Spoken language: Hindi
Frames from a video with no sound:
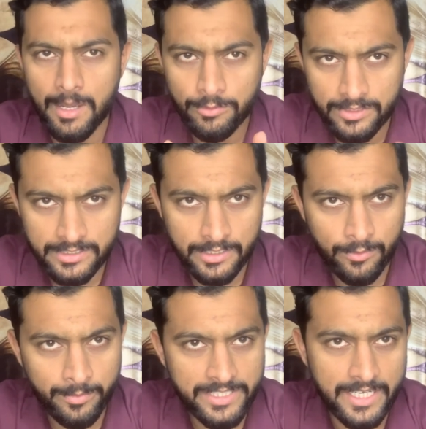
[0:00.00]
आप उधर से
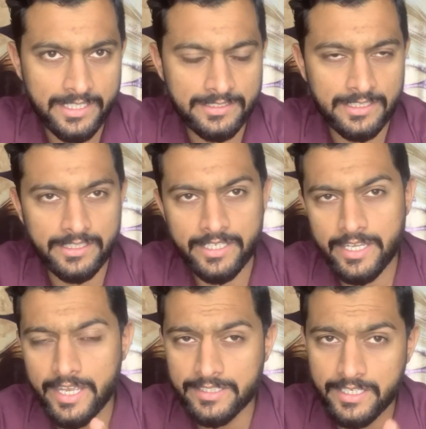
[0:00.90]
वो भी चेक कर सकते
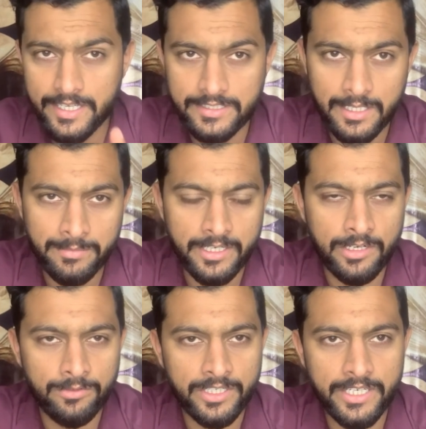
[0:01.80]
हैं कि कैसे कैसे हमने
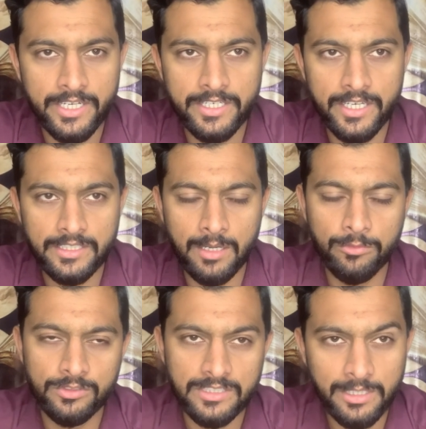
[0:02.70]
अकाउंट क्रिएट किया था
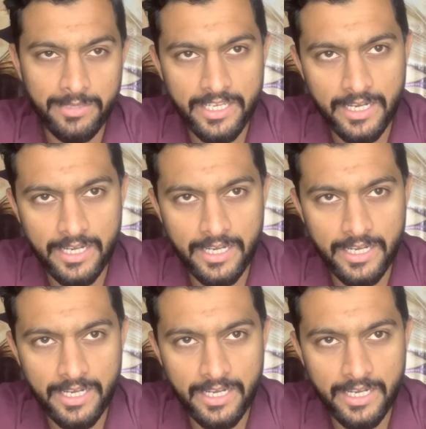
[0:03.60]
आप उधर से भी